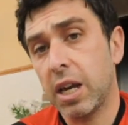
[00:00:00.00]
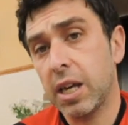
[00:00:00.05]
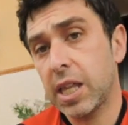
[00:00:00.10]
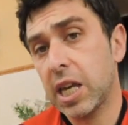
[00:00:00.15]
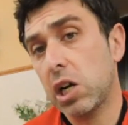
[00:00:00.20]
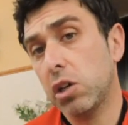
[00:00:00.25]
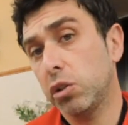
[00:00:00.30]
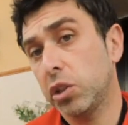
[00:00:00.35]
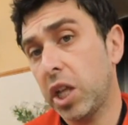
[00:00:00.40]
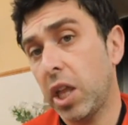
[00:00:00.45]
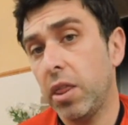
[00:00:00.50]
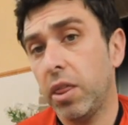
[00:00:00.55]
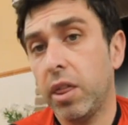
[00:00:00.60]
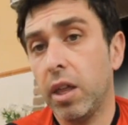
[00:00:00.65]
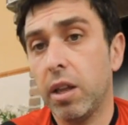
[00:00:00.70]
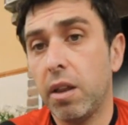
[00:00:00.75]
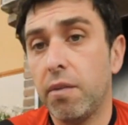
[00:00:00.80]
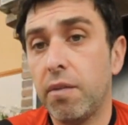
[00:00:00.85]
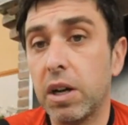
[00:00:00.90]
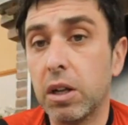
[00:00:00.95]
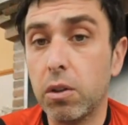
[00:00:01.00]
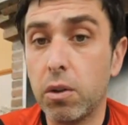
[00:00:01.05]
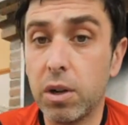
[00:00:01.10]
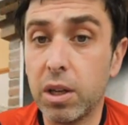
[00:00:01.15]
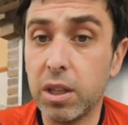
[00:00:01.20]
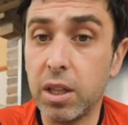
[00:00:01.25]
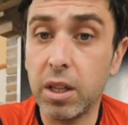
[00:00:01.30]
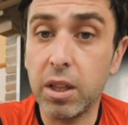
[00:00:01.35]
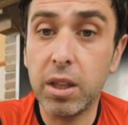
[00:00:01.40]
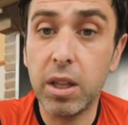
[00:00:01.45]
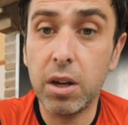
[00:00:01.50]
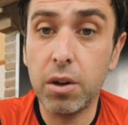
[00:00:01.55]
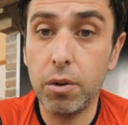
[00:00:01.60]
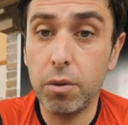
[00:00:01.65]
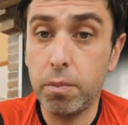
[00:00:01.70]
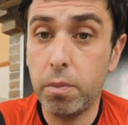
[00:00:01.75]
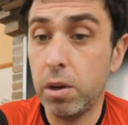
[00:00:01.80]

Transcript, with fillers: a esa ausencia de factores externos.